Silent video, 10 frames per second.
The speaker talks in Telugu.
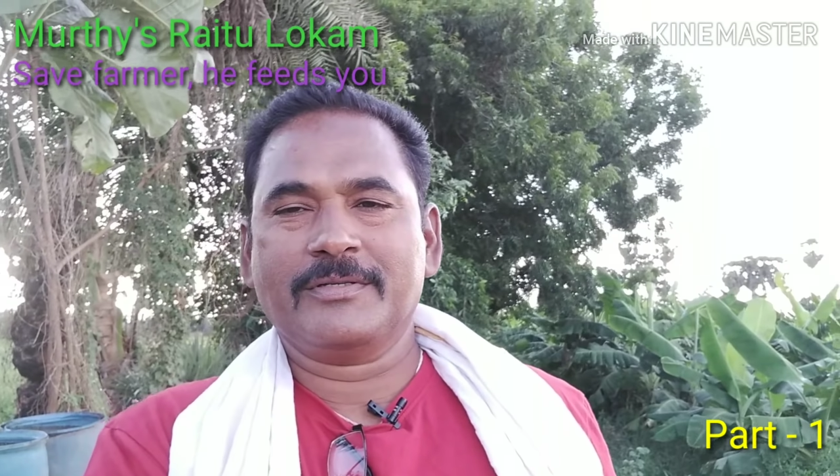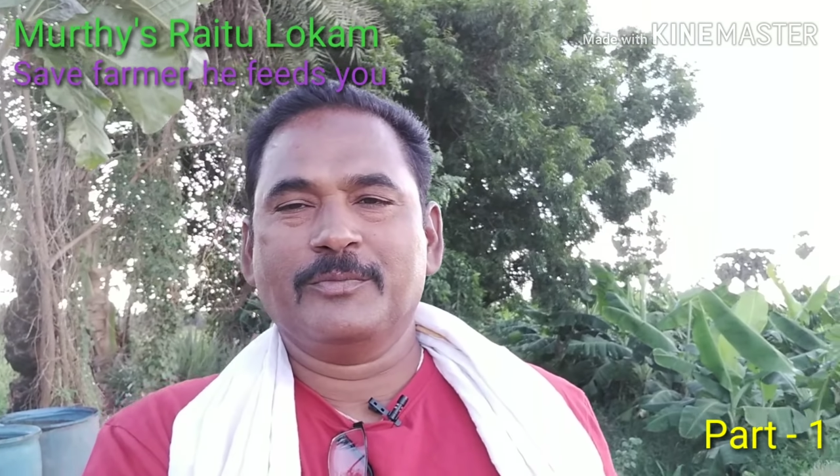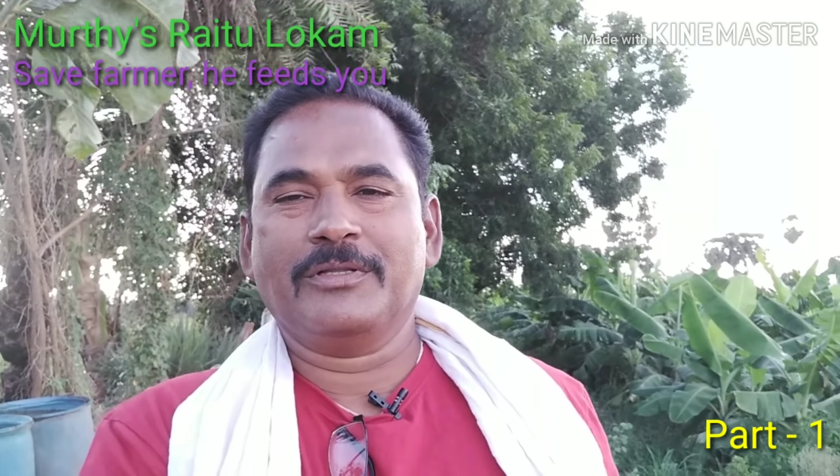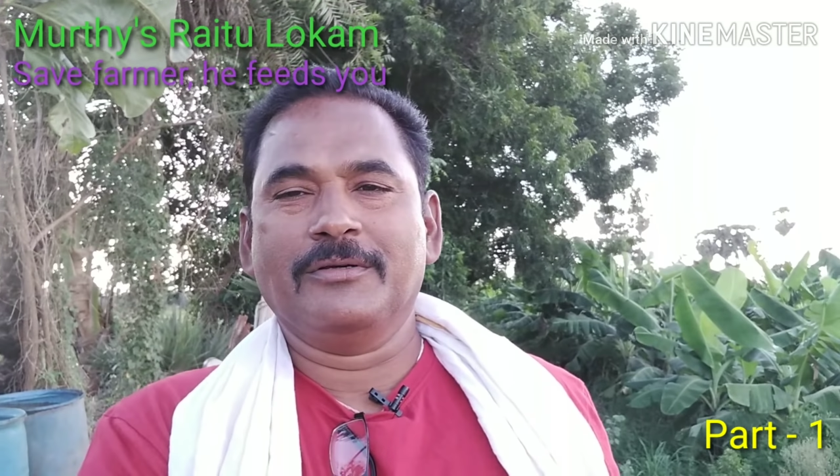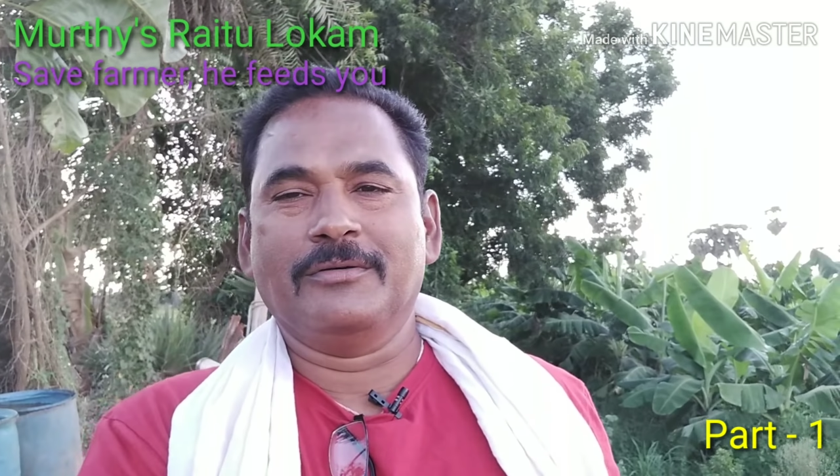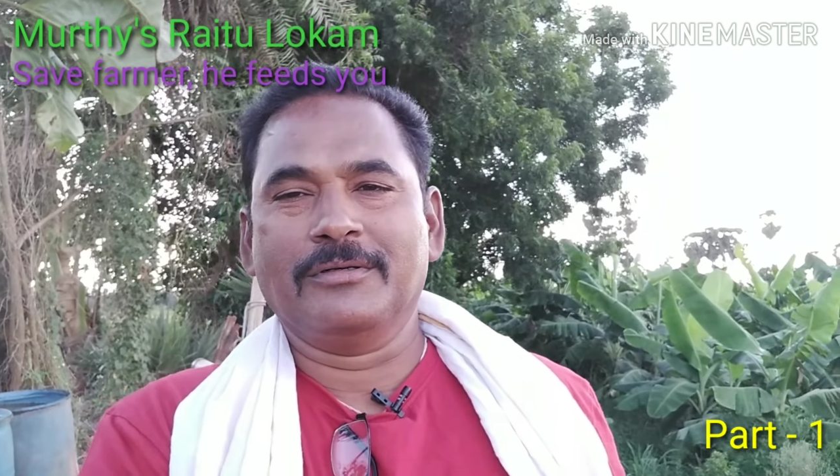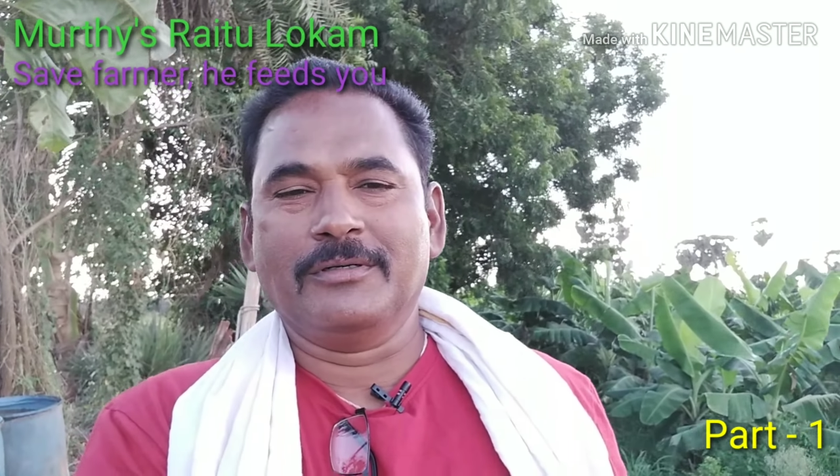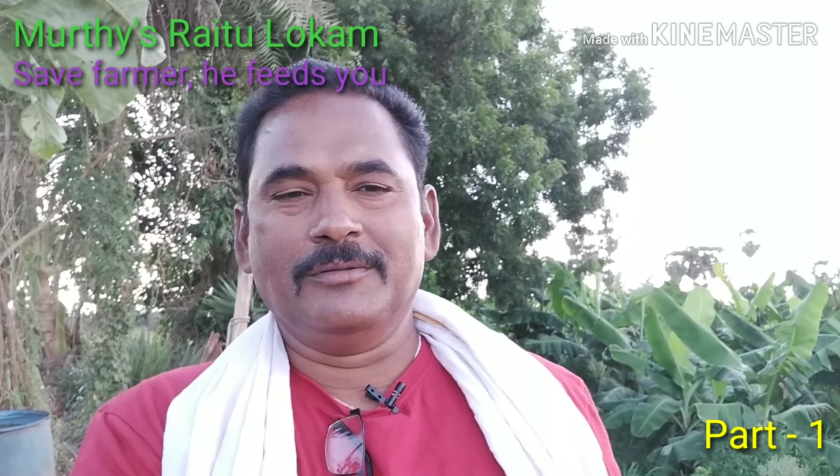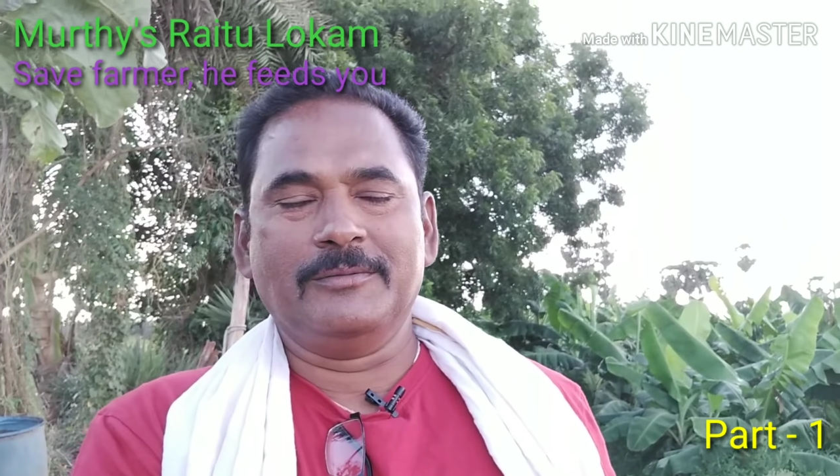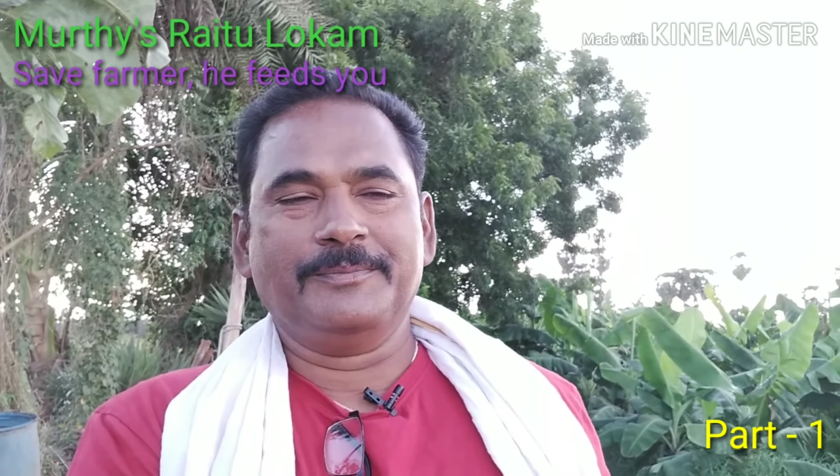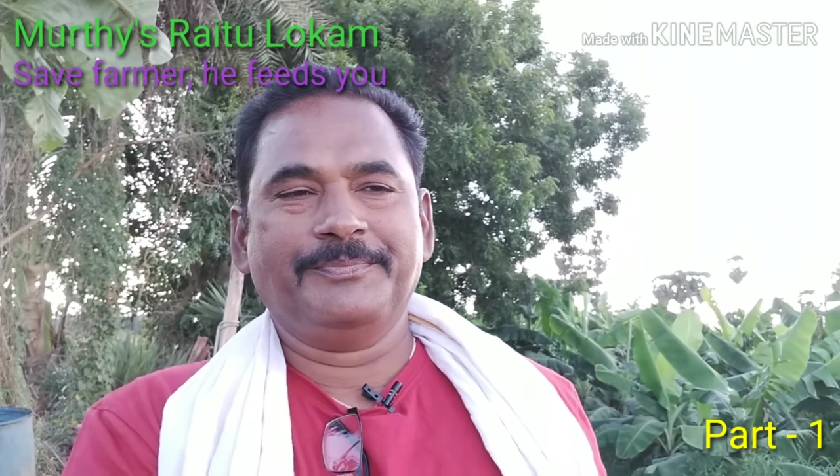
మూర్తి ఒంగోలు